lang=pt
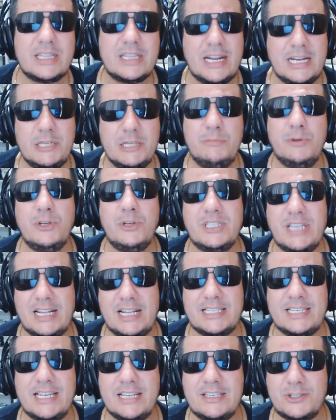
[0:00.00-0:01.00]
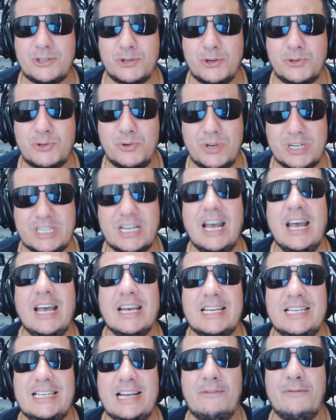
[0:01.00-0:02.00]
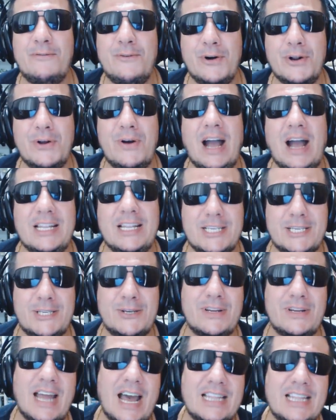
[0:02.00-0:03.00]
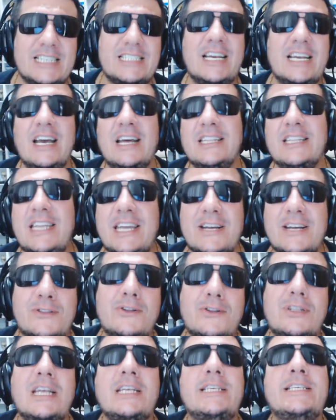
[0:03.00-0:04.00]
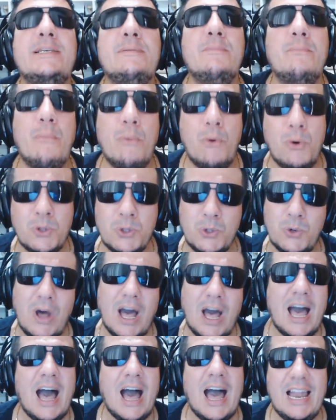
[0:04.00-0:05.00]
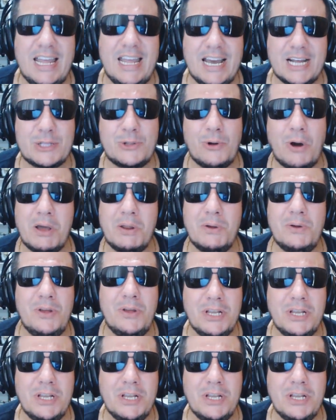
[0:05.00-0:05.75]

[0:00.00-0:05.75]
3.700 estruturas que já foram adicionadas dentro desse mundo mundo aleatório.